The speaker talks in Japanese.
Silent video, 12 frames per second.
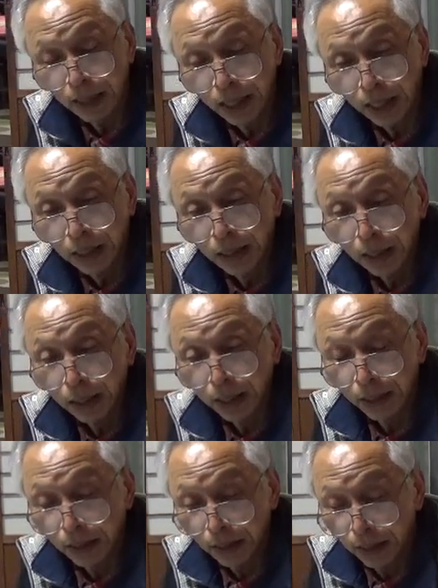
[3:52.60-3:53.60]
が、
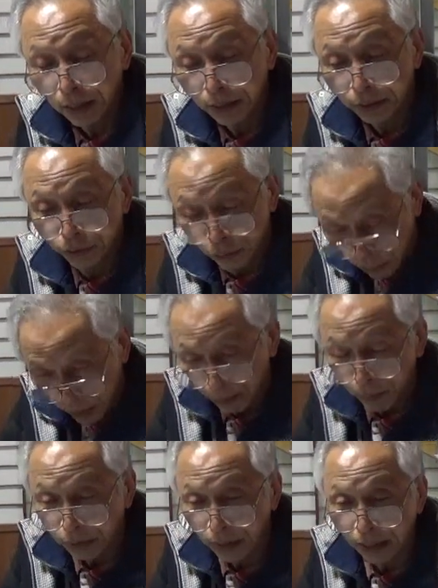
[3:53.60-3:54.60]
えー、中国から
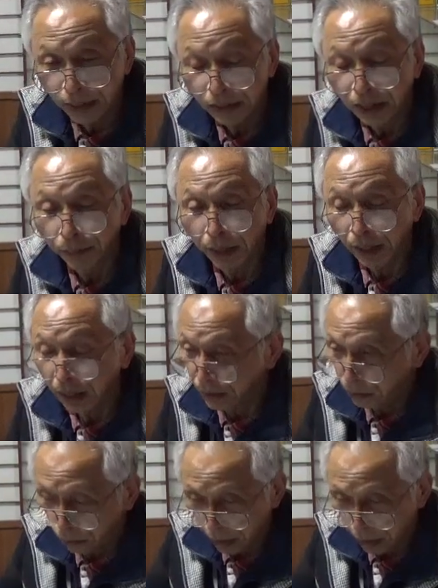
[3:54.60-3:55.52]
持って帰ってきたものあるいはインド